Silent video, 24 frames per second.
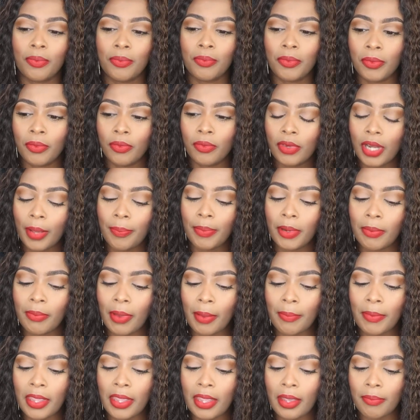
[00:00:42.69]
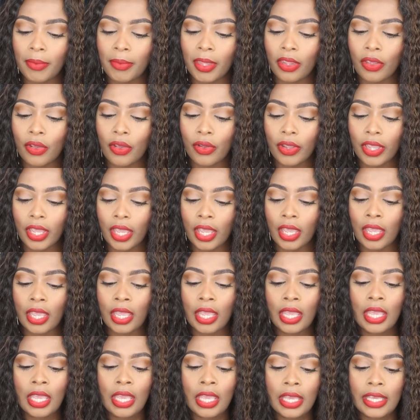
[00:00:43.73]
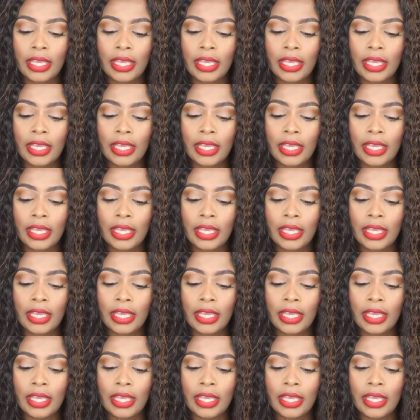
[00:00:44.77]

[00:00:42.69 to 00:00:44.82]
Una prima mía me dijo que